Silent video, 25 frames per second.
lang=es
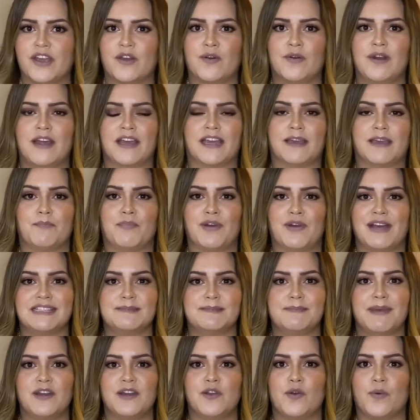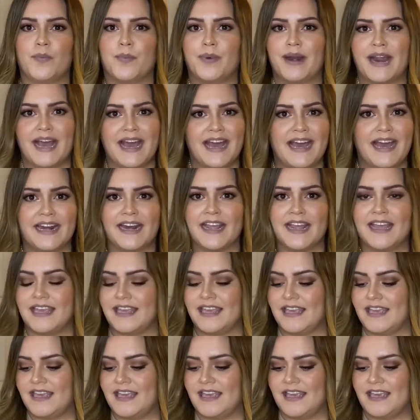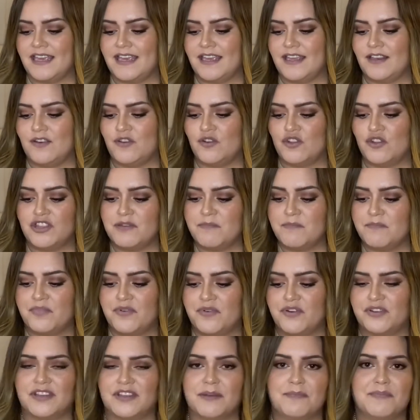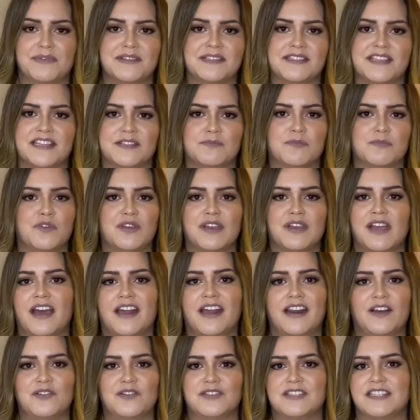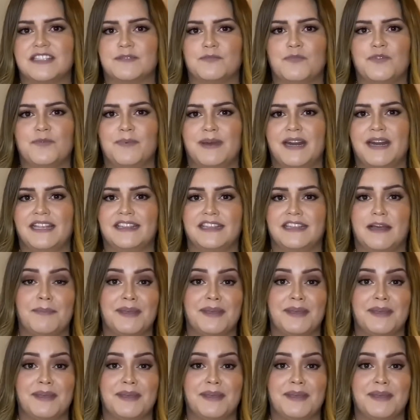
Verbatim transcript: con la que puedas maniobrar y no te importe pues si es muy cara o si es muy barata,